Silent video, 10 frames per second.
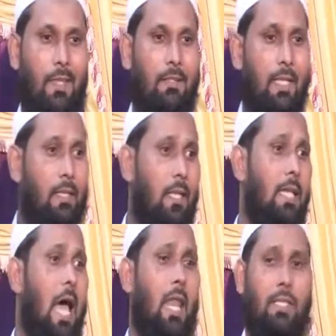सत्तर
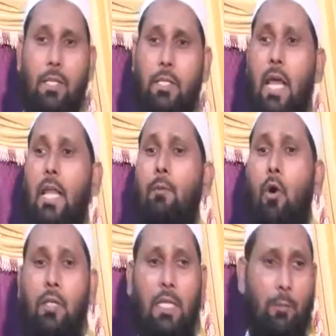साल अस्सी साल के
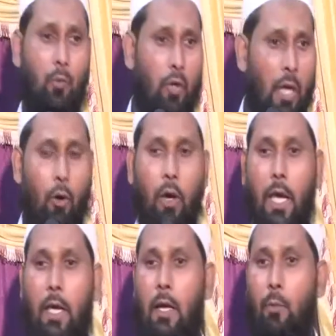बहुत ज़्यादा बूढ़े हो
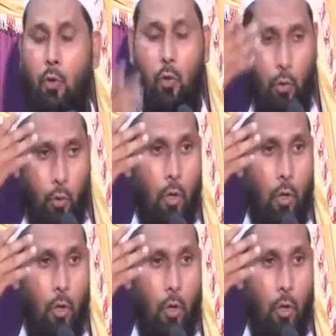गए अब उनको